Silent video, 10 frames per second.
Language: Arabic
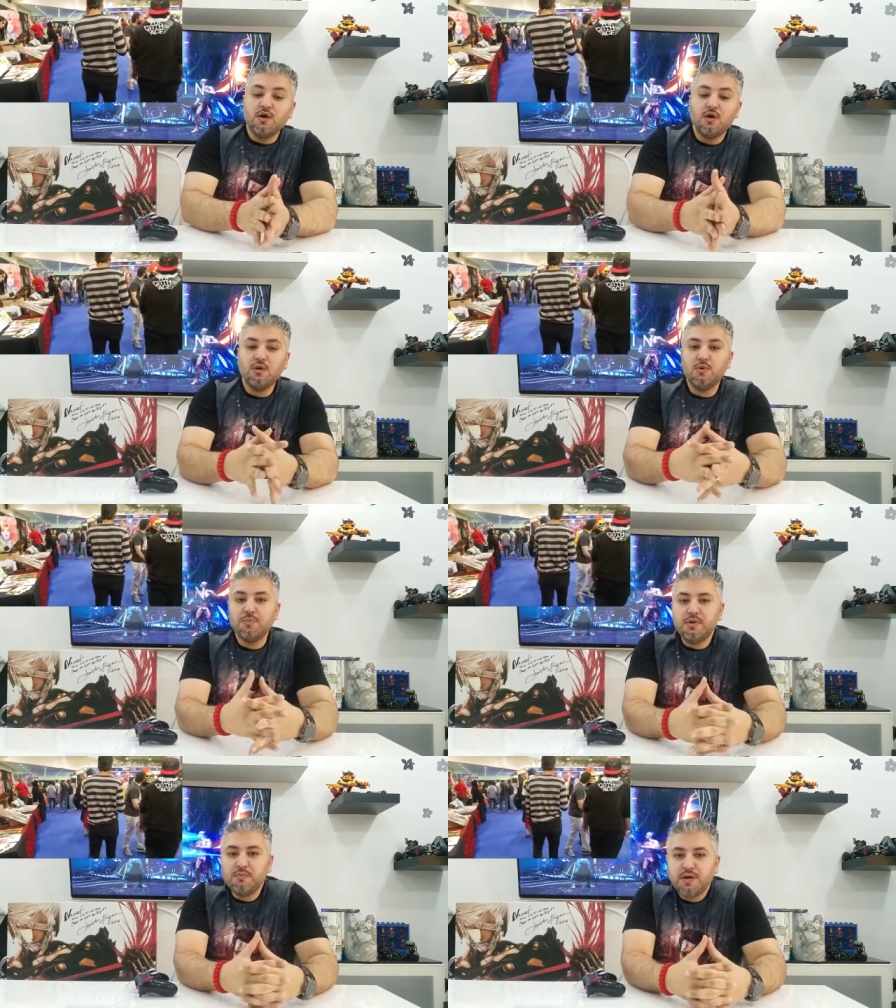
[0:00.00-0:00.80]

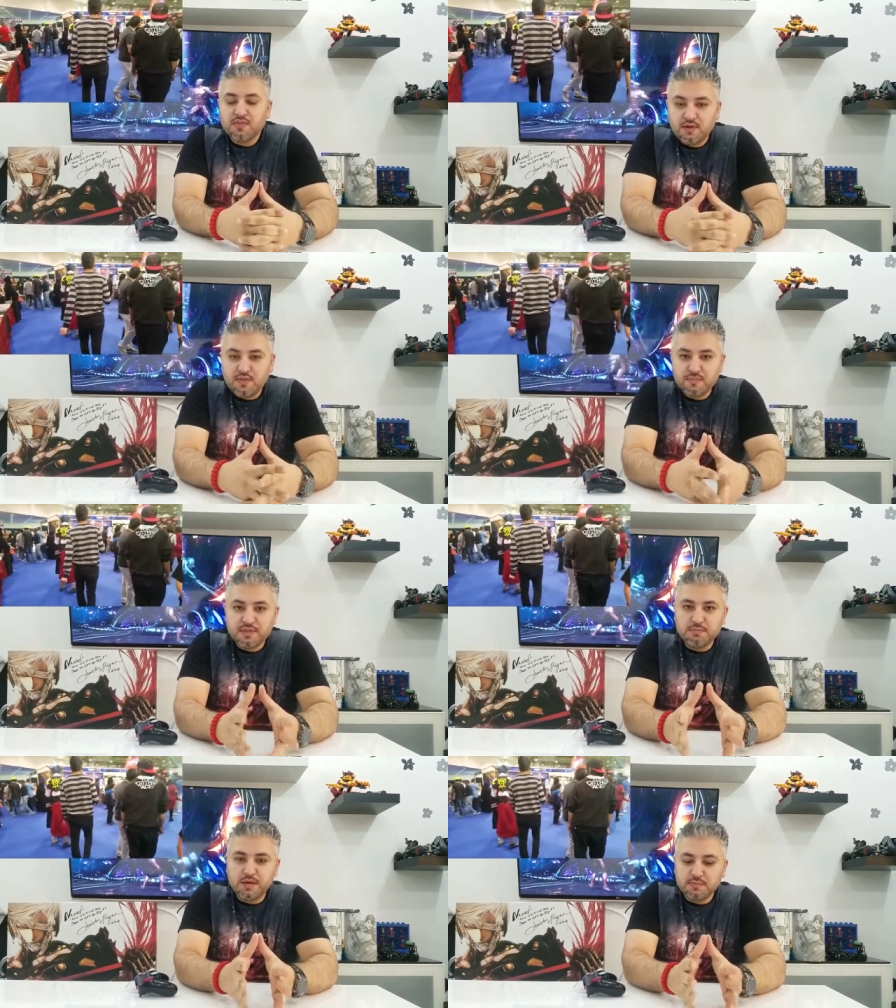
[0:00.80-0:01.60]
المهم المعرض هذا
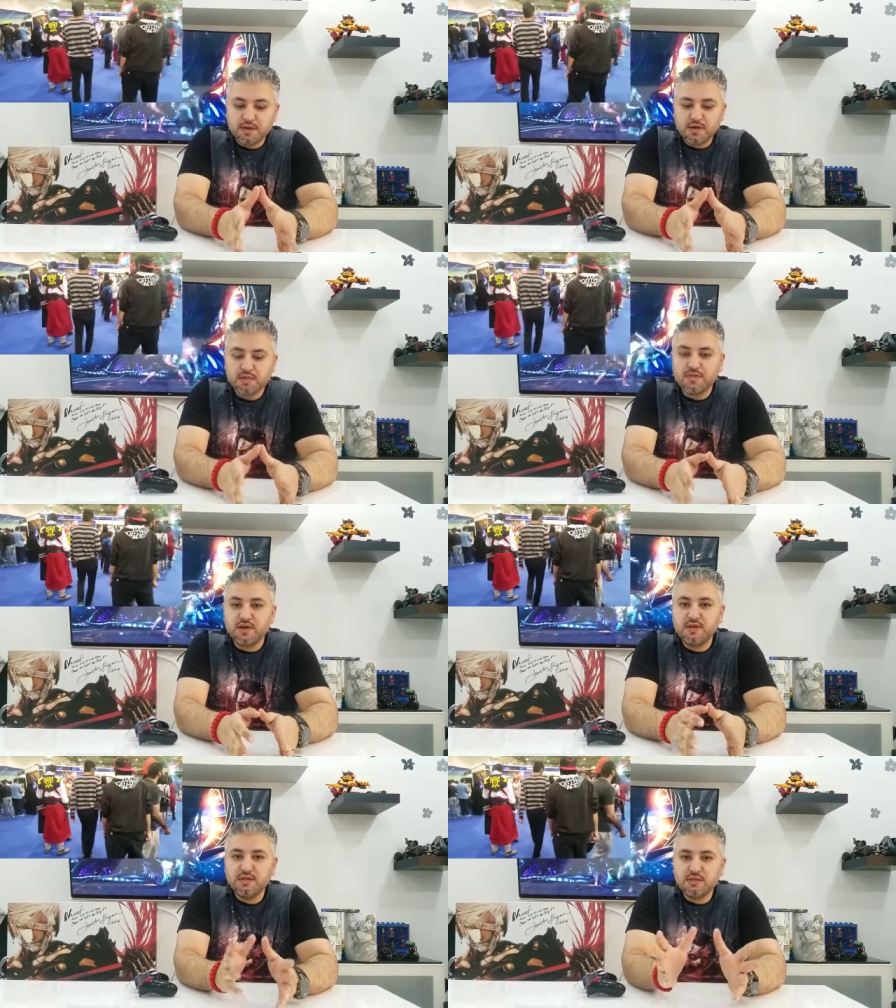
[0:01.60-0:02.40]
مثل ما اي معرض
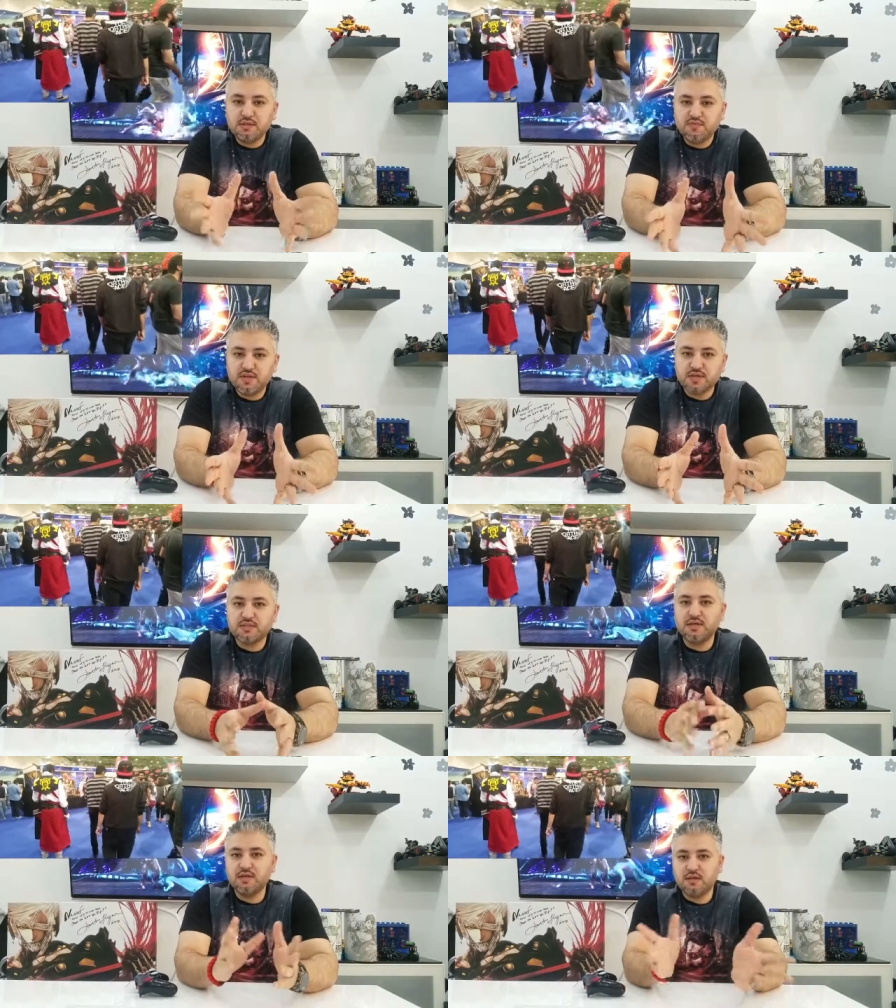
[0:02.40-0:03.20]
ثاني
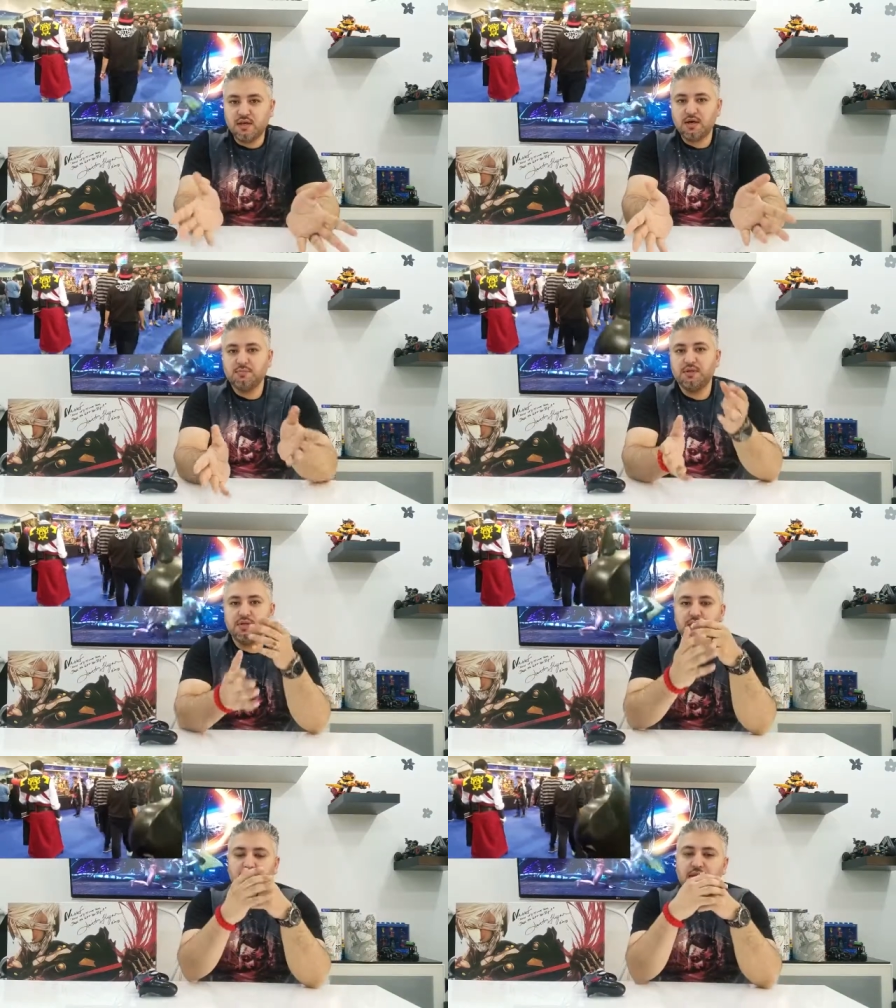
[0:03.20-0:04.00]
فكرته العامه
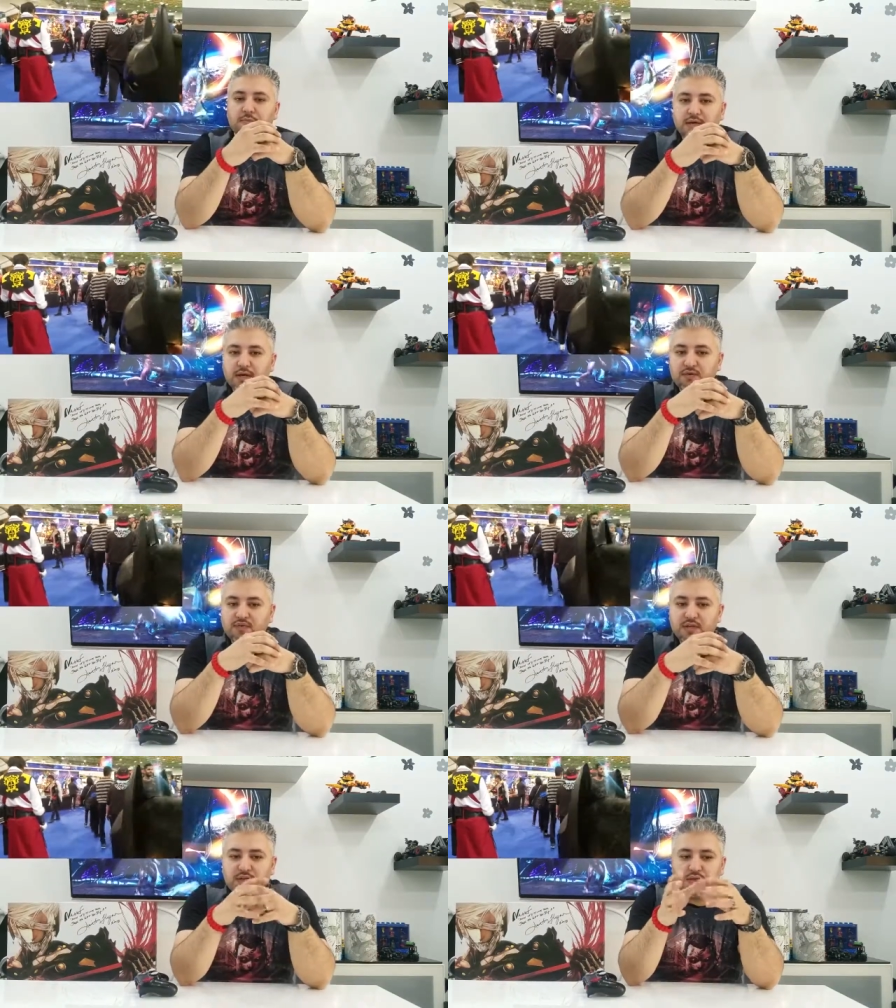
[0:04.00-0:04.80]
اللي اللي ما
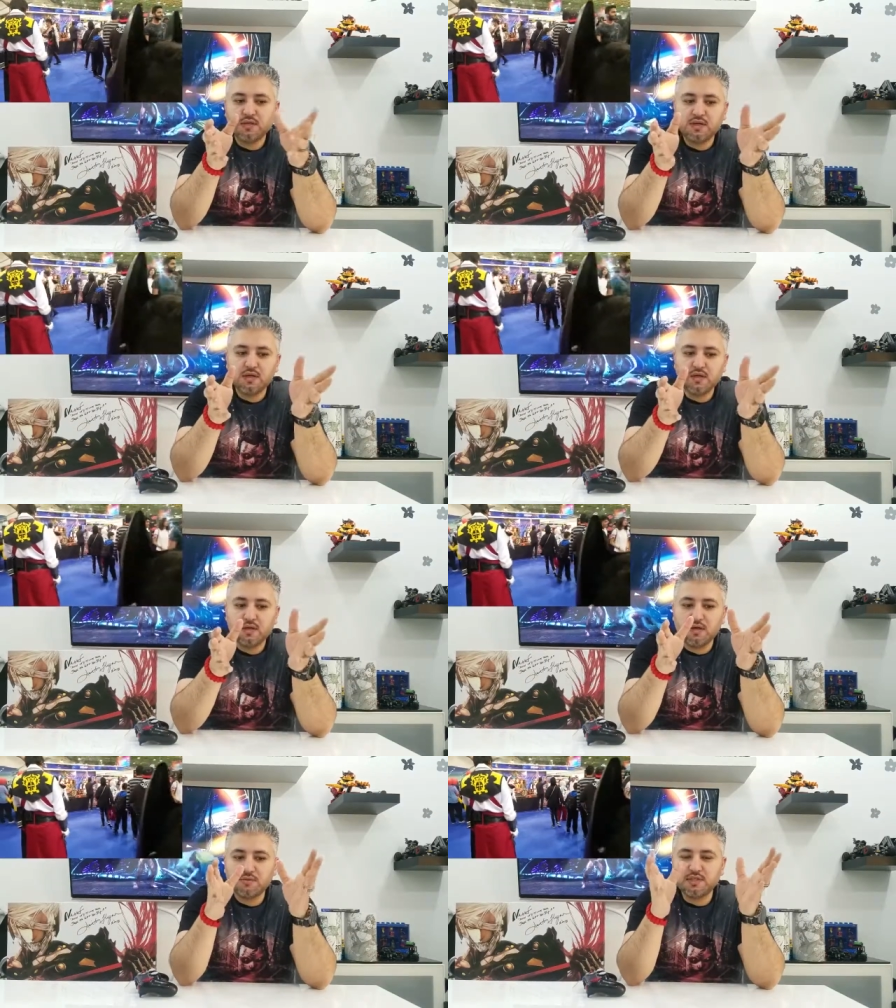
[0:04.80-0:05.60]
يعرف عنها انه
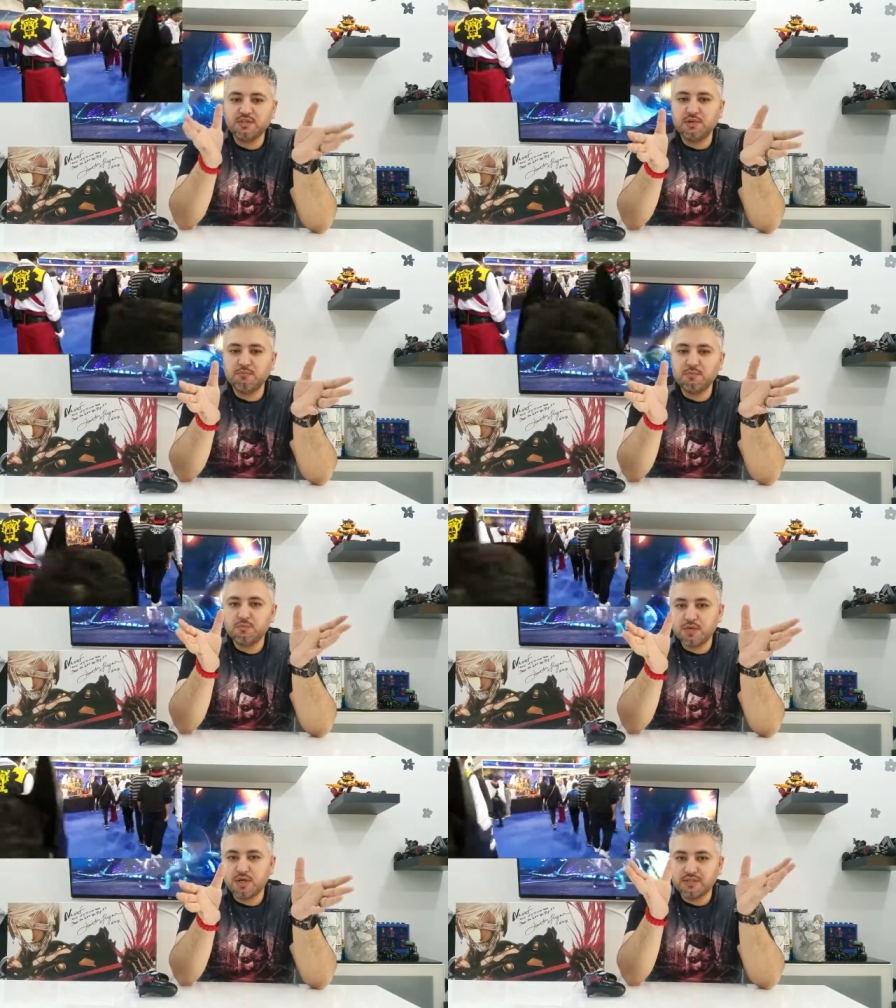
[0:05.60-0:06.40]
تجمع
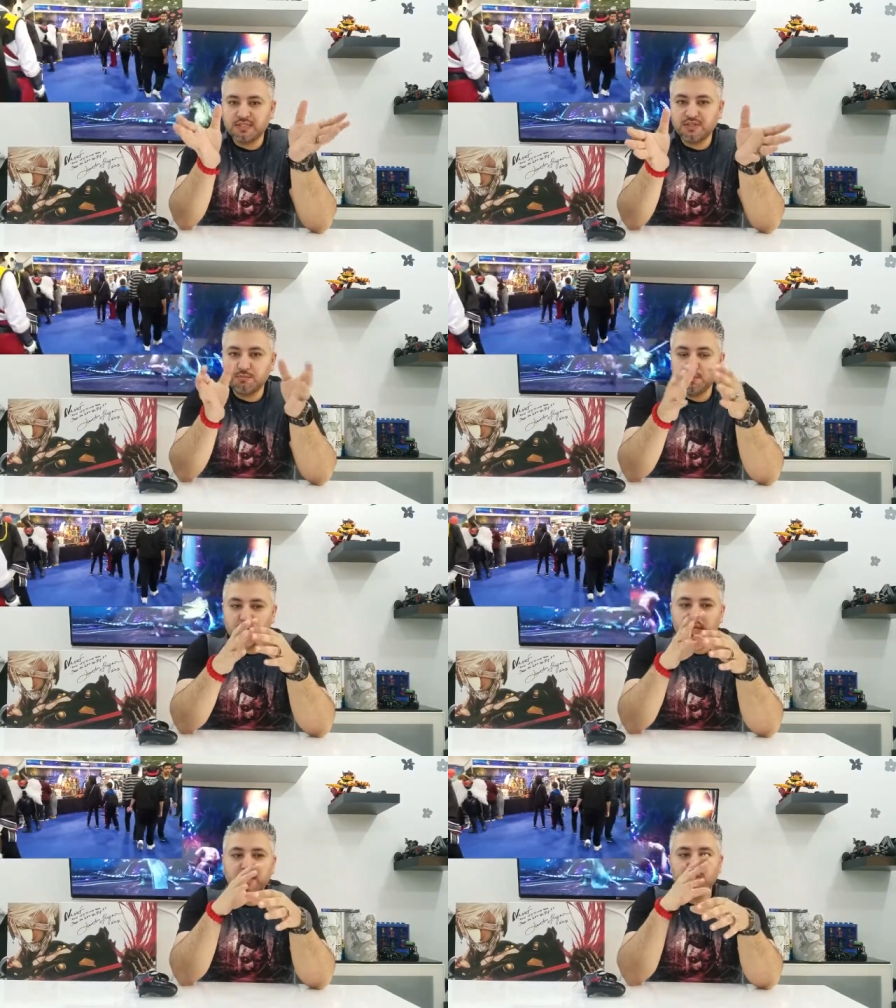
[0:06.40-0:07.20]
مكان تجمع حق